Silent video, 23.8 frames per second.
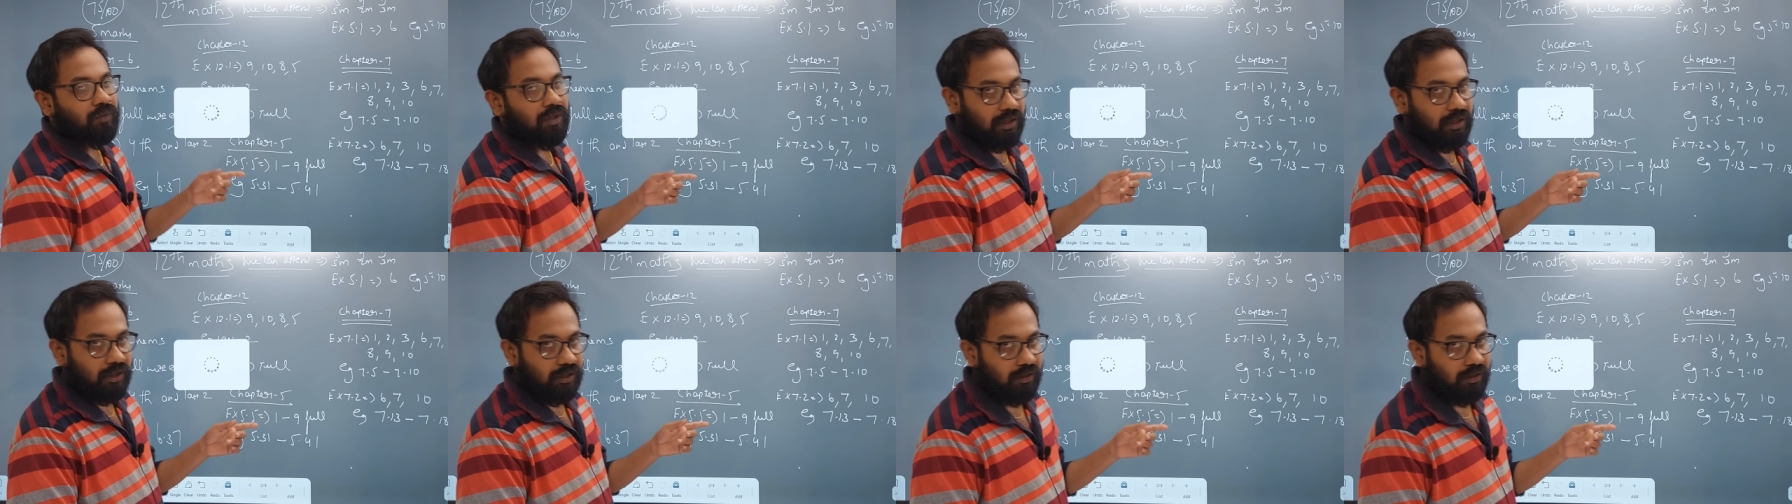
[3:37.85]

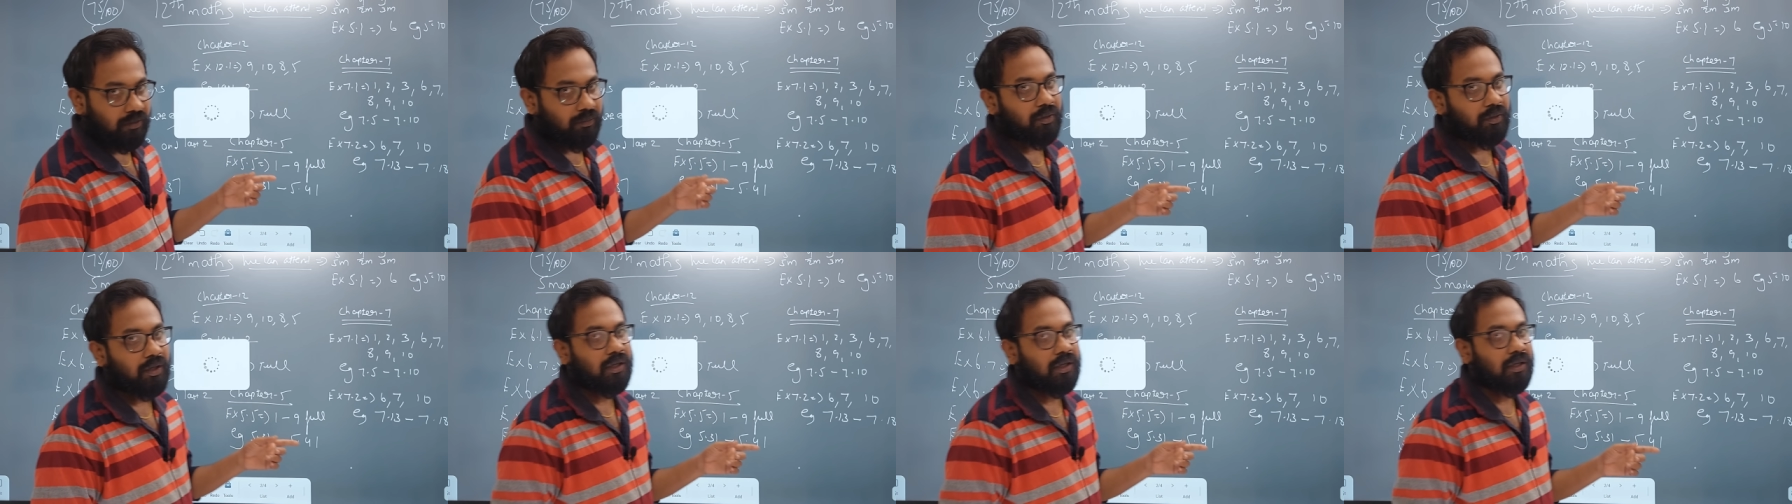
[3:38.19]
நிறைய
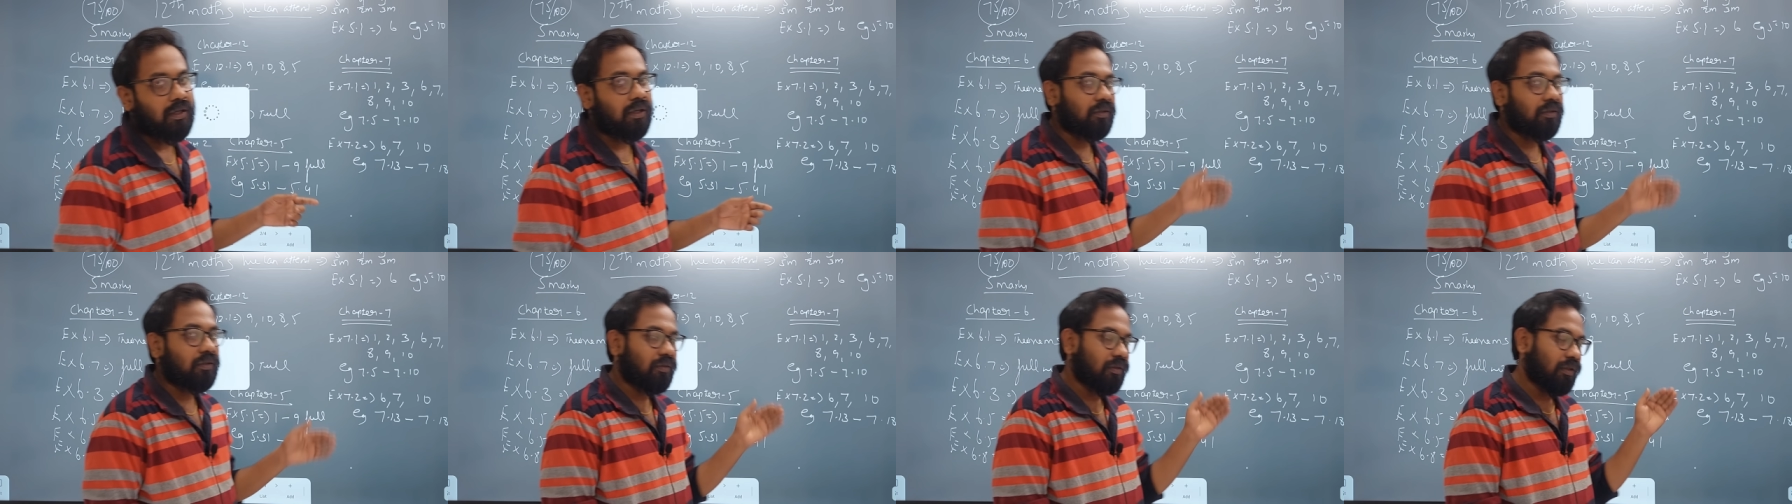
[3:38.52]
டைம்
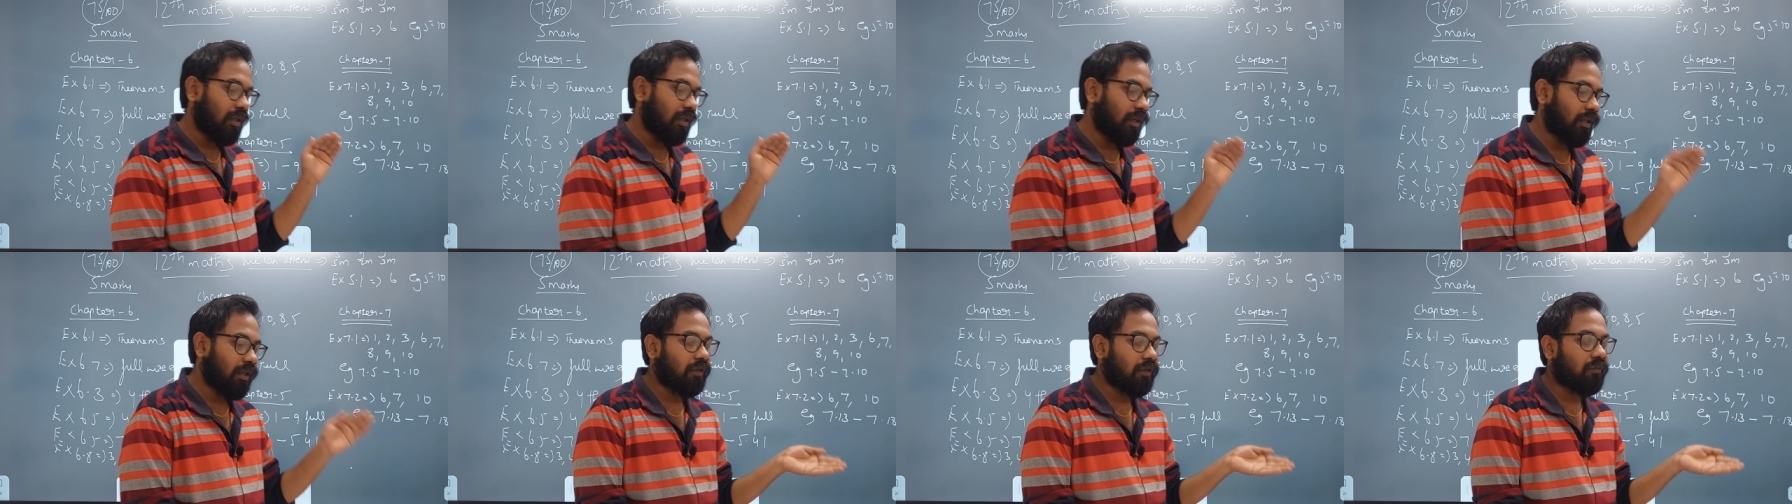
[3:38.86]
கேட்டிருக்காங்க
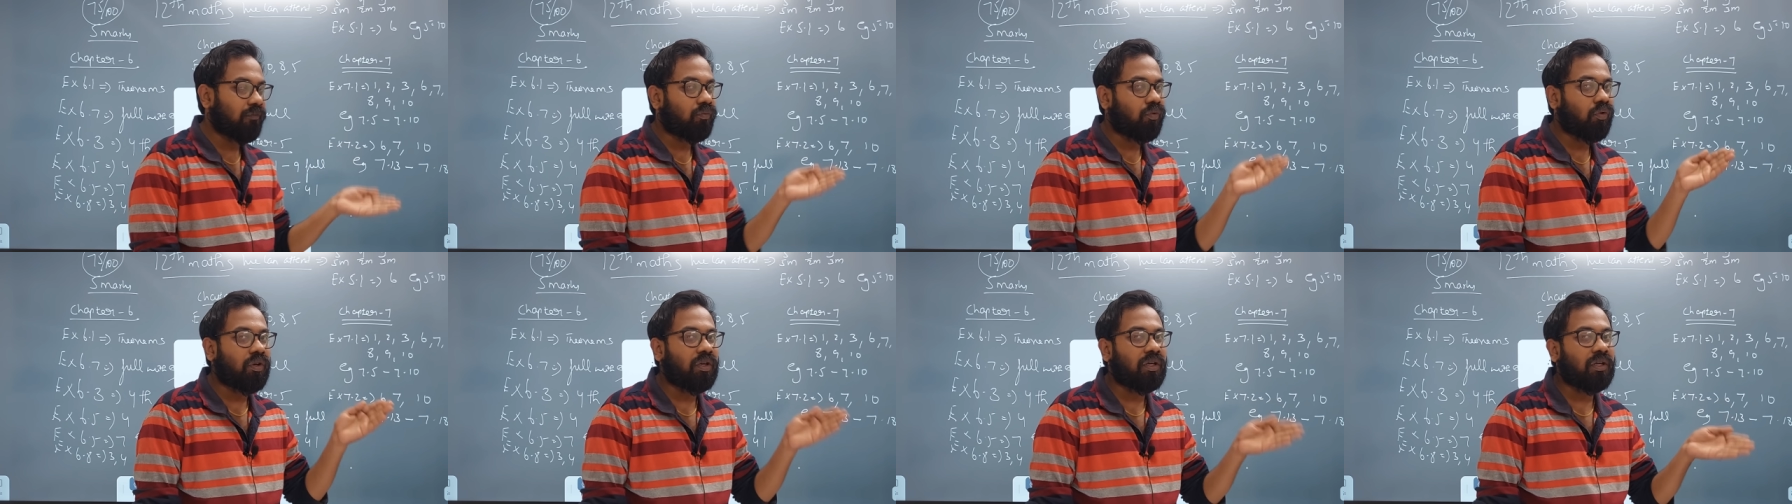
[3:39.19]

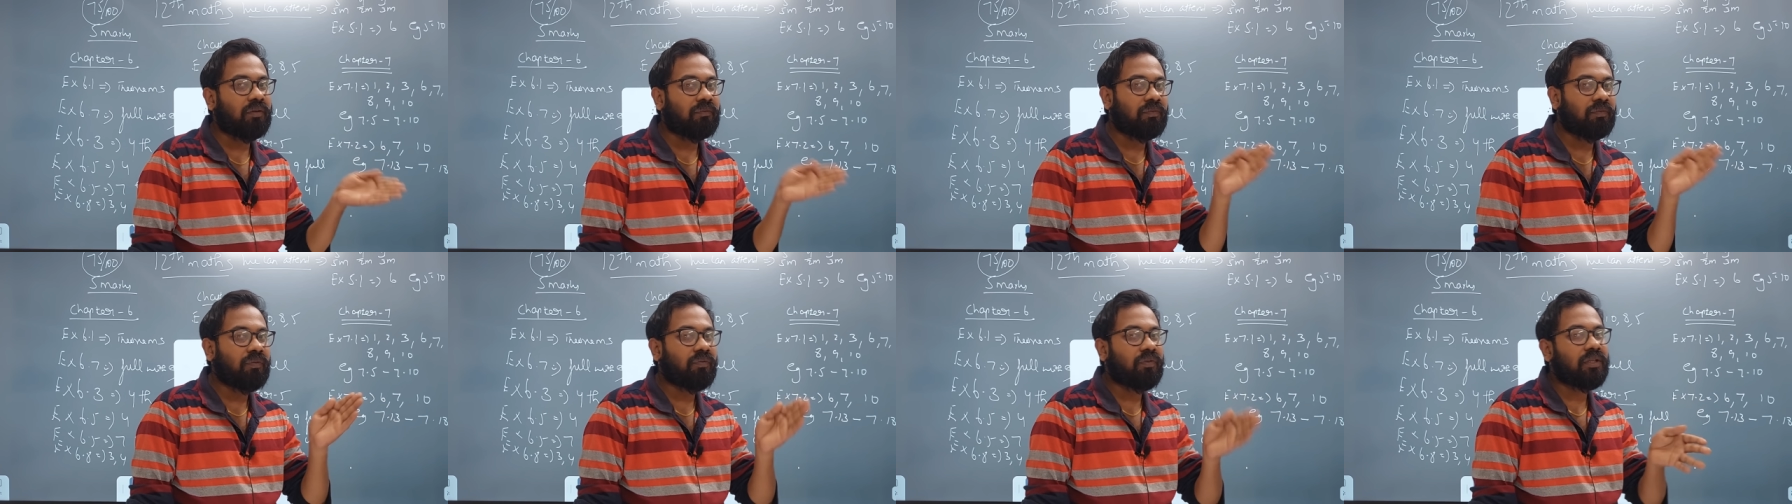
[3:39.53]
தேர்ட்டீன்
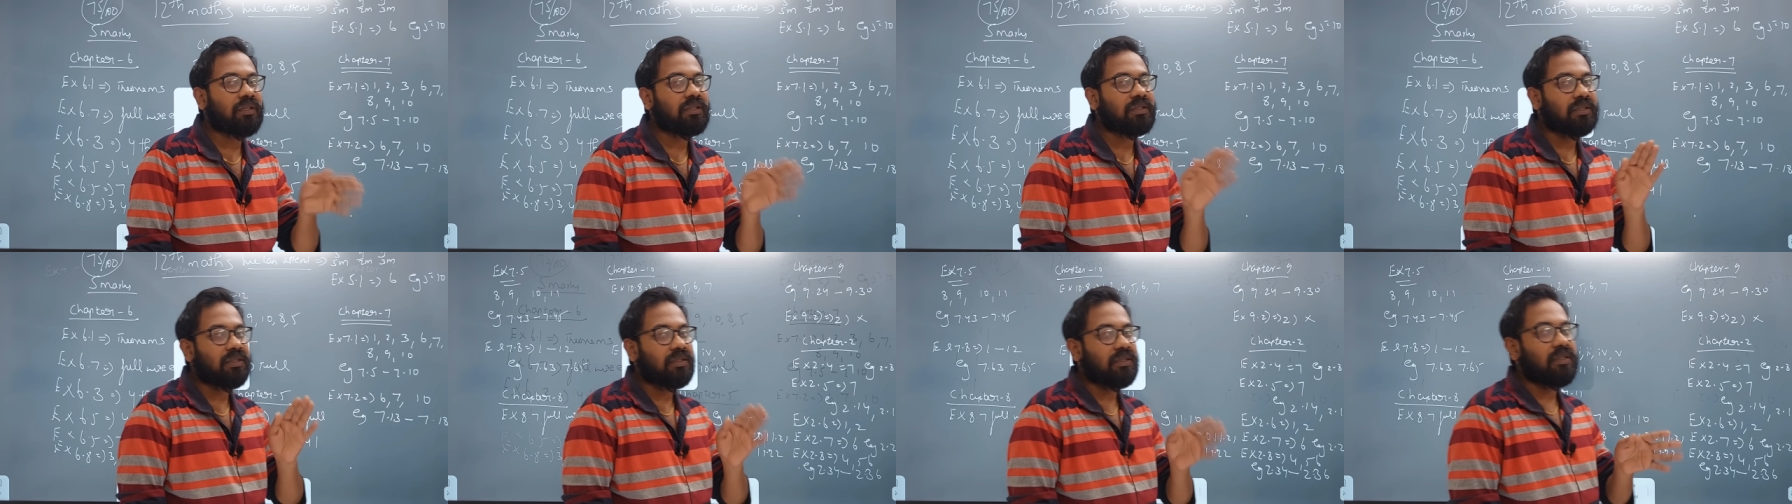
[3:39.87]
ஃபோர்டீன்
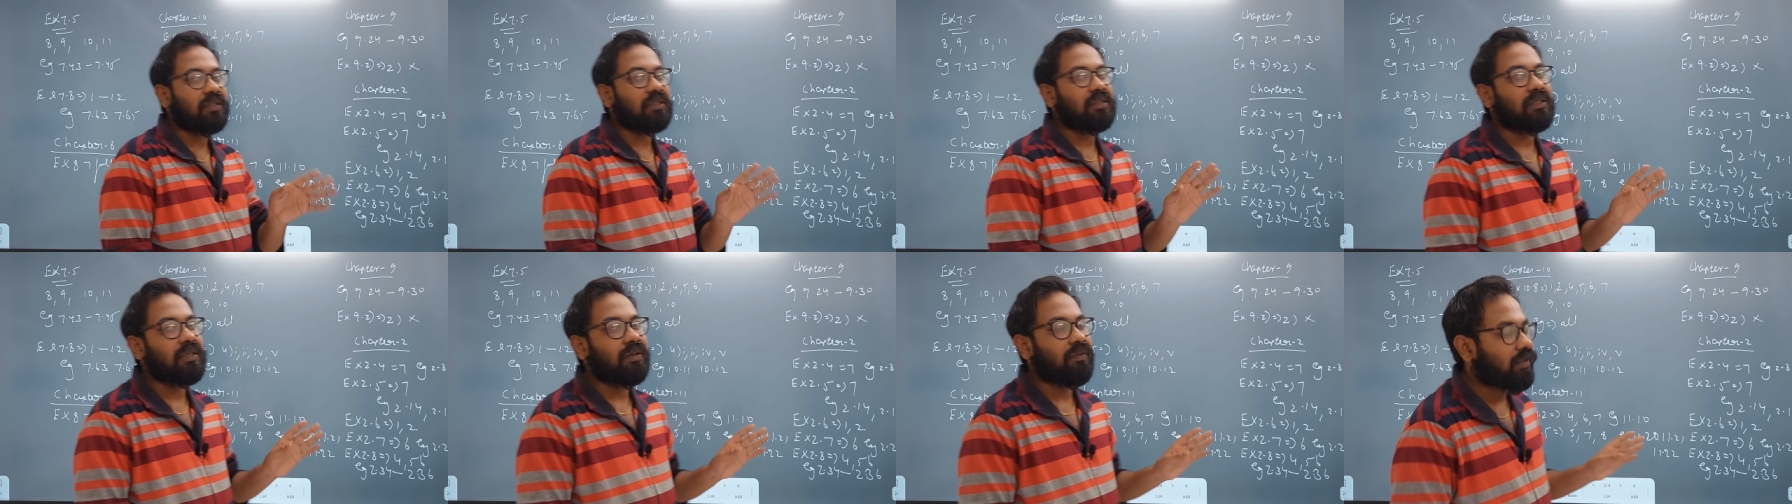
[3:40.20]
ஃபிஃப்டீன்
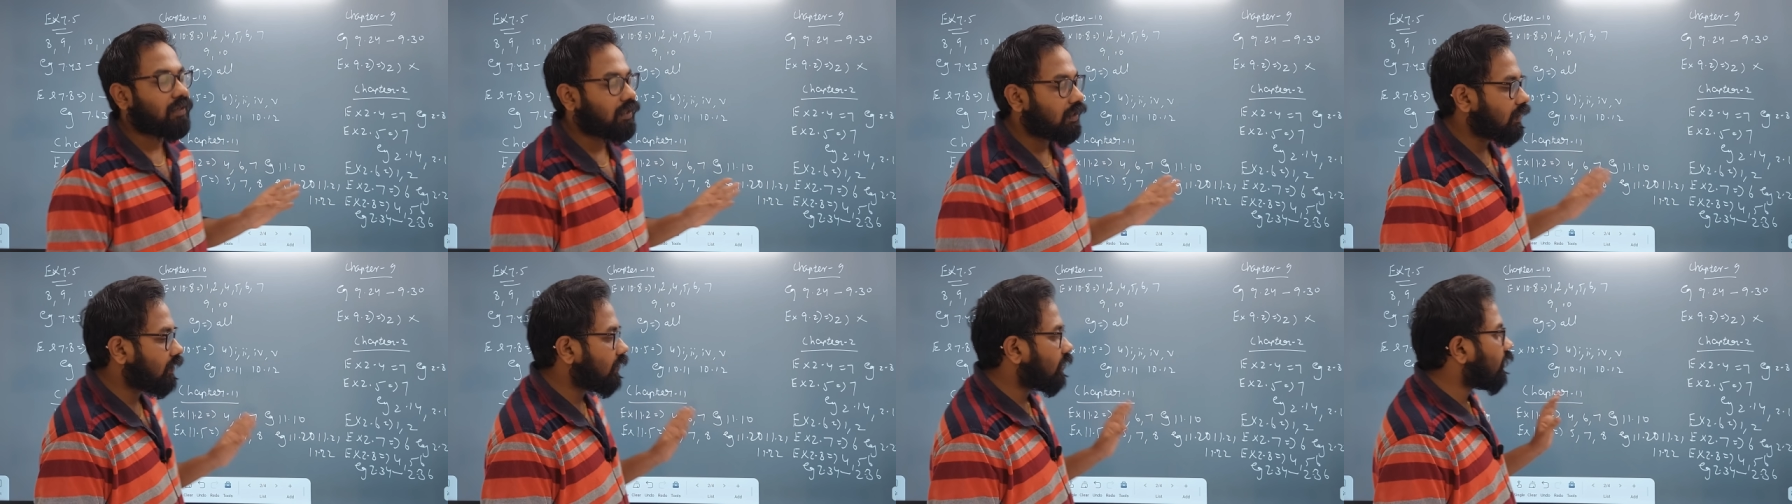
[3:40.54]
சிக்ஸ்டீன்
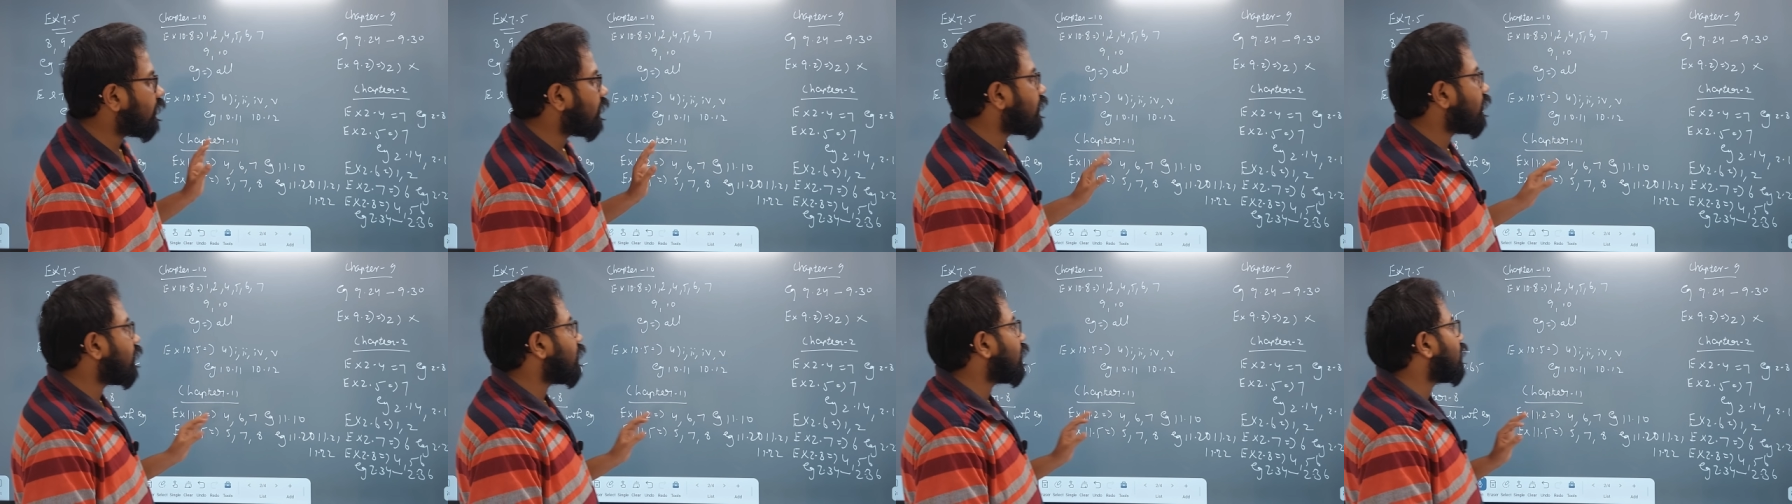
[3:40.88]
செவன்டீன்
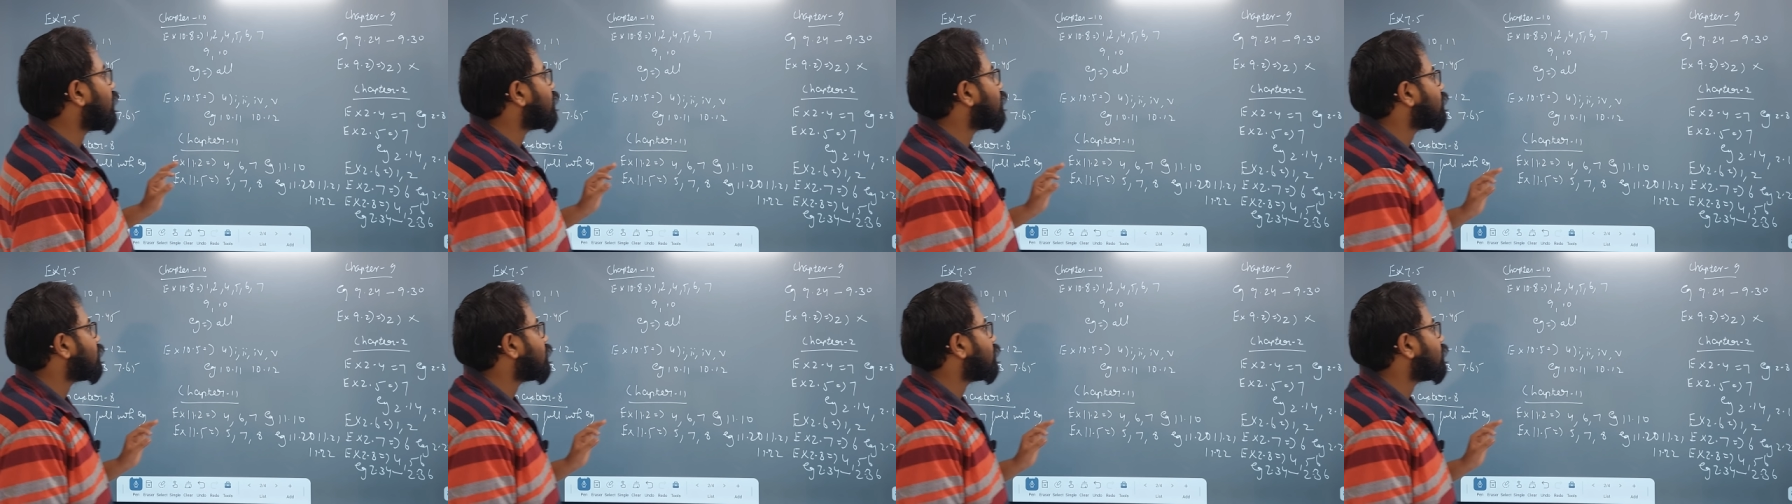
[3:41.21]
எயிட்டீன் எல்லா